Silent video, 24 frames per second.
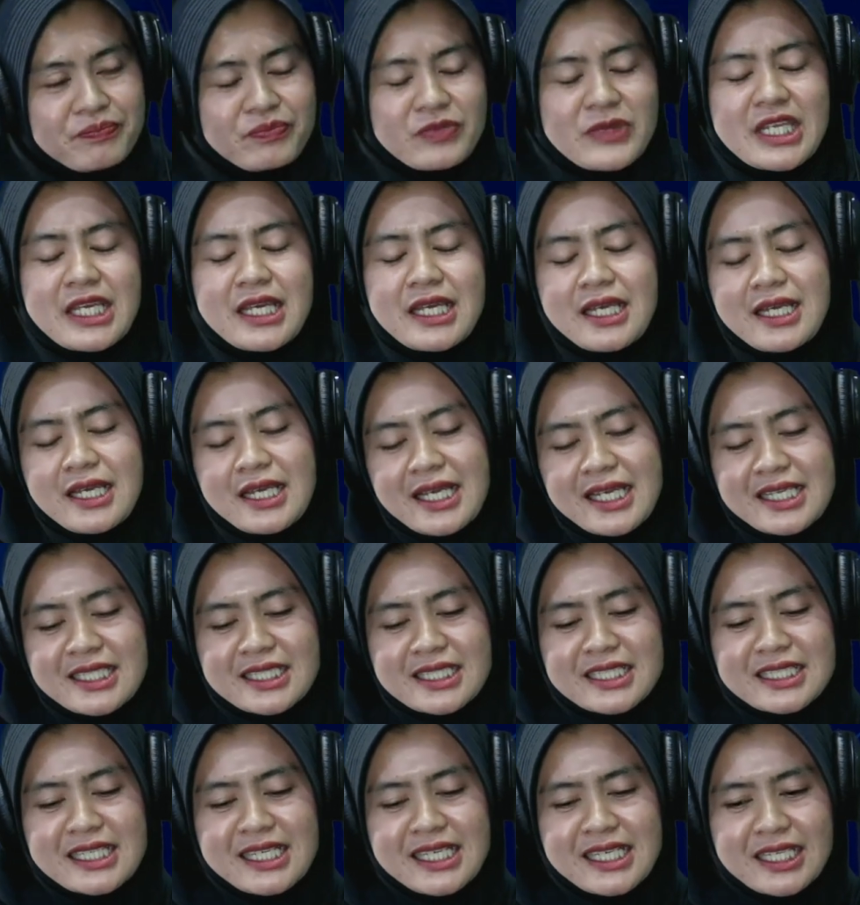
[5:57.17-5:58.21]
ya,
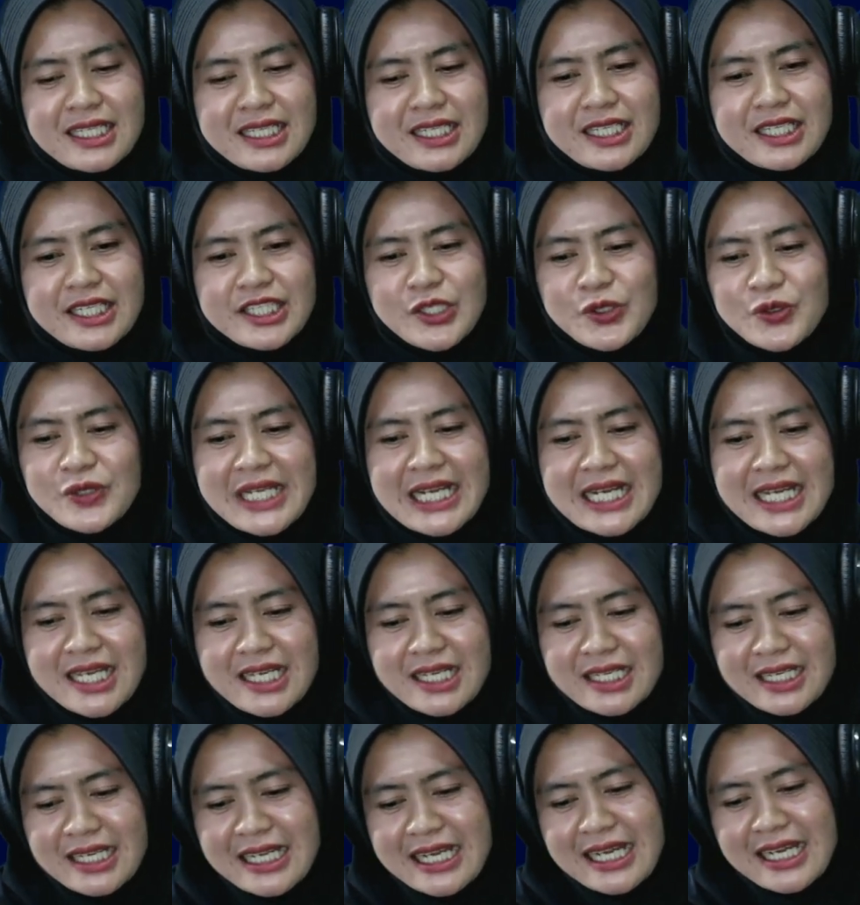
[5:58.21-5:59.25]
akhirnya ya udahlah
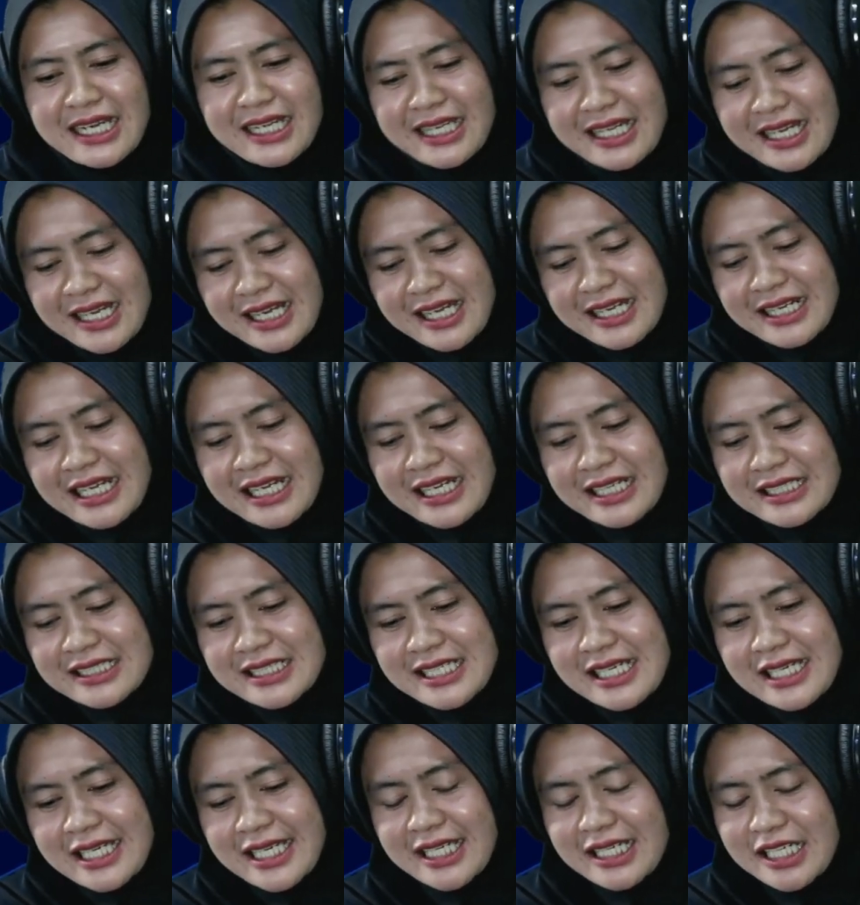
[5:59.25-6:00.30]
nggak nggak anaknya
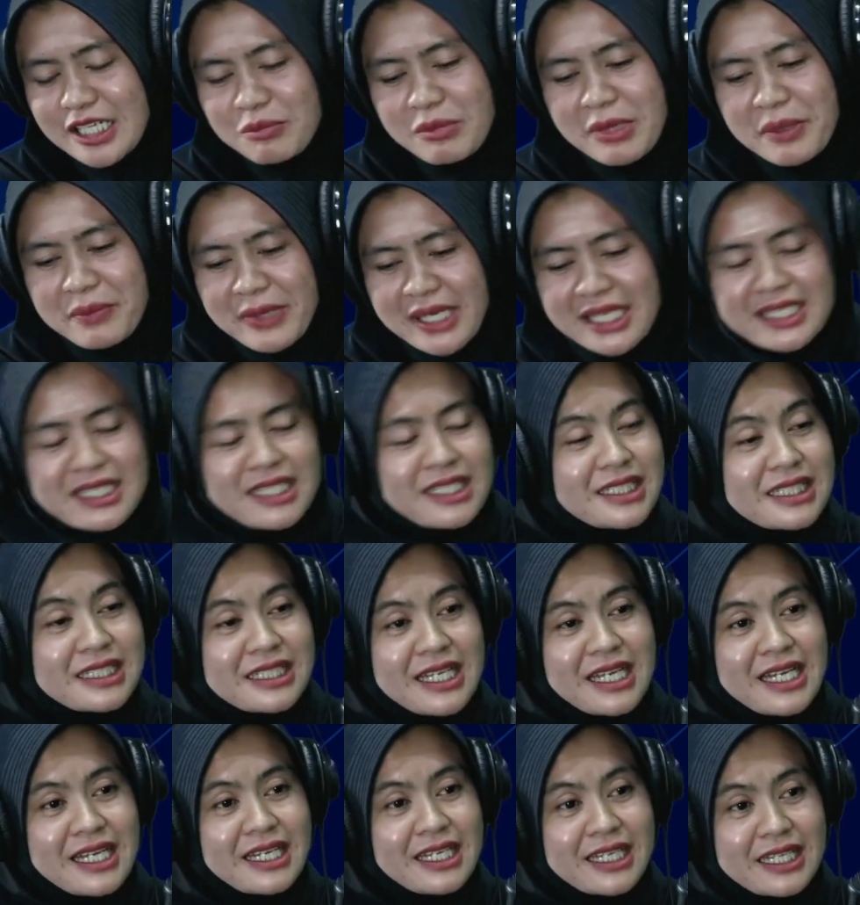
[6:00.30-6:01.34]
eh nggak bapaknya
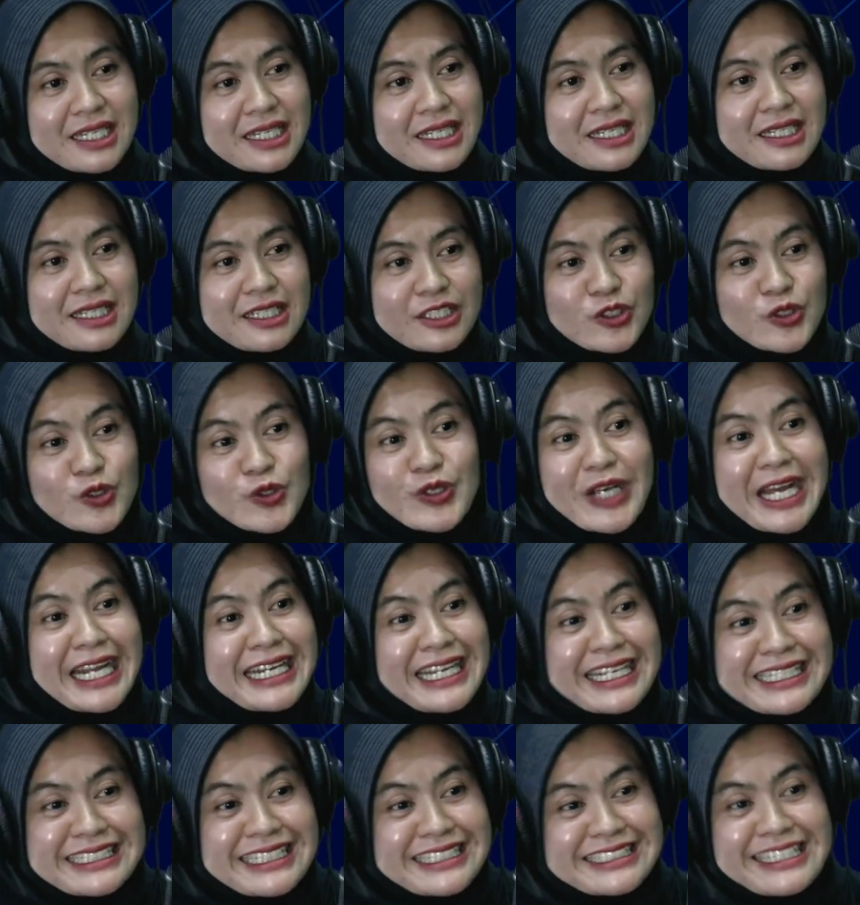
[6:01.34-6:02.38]
kita uh, dukung
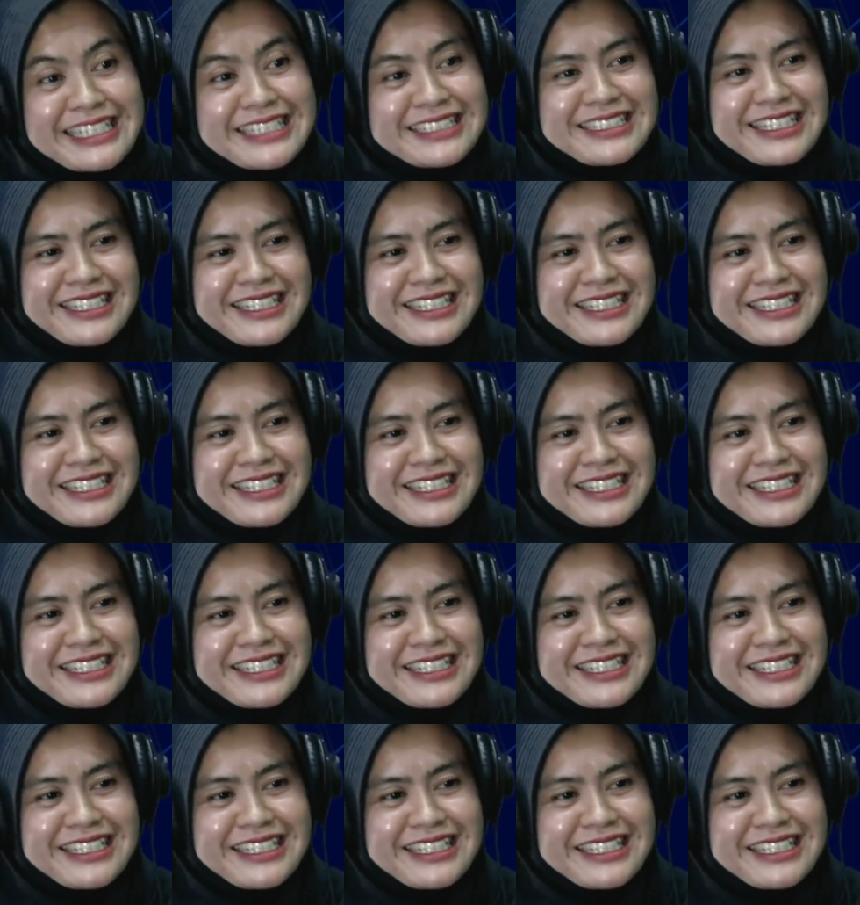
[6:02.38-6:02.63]
anaknya saja